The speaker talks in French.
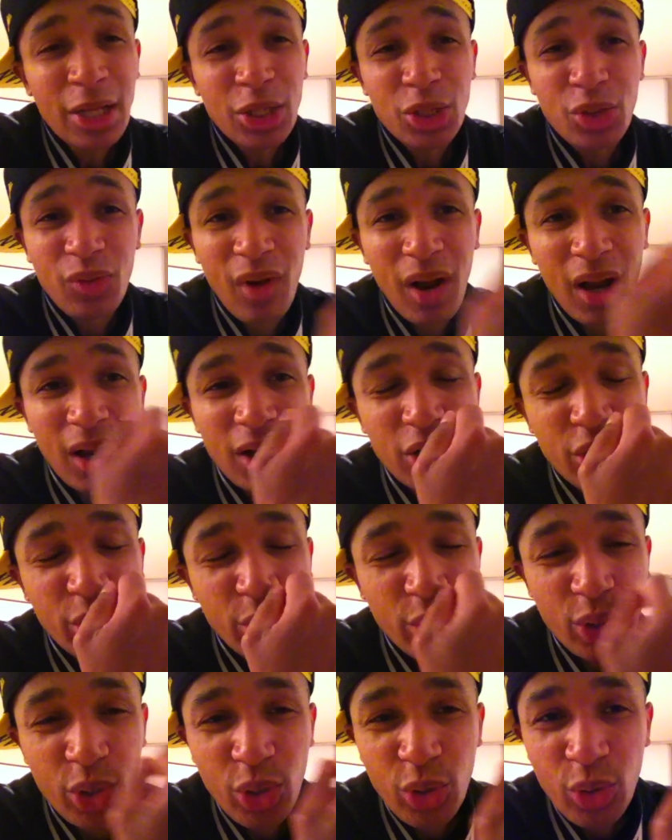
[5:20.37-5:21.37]
Tu vois,
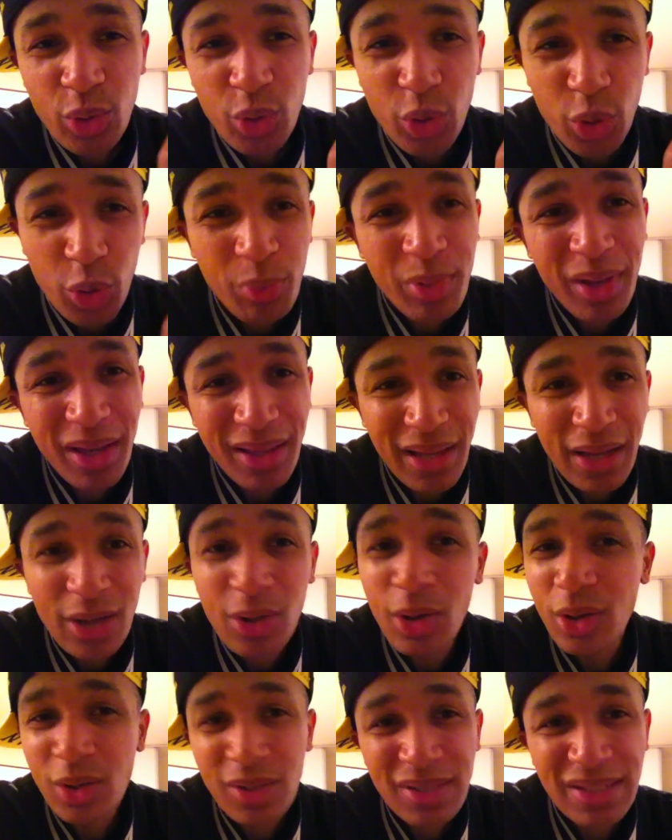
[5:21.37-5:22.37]
je suis bien
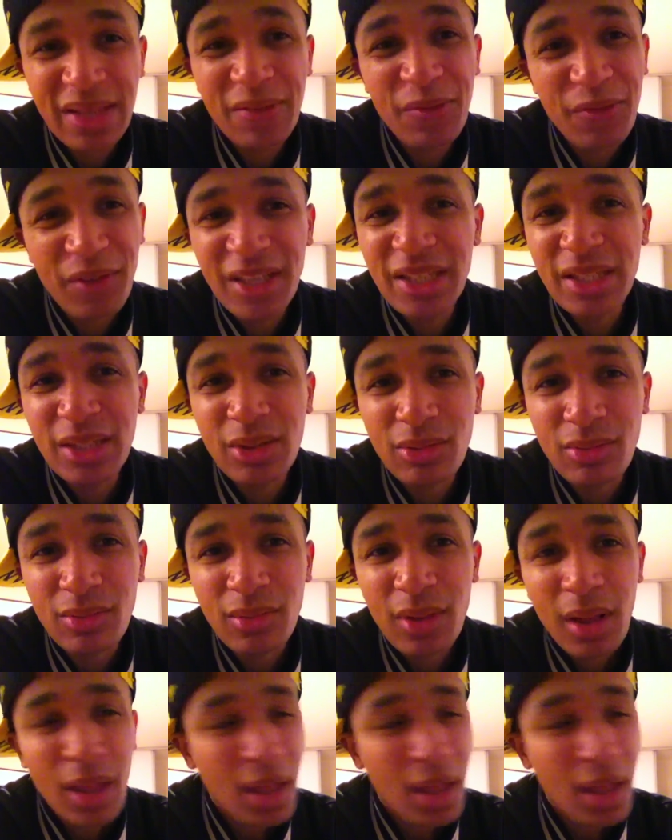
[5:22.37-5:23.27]
d'accord que c'est une fiction.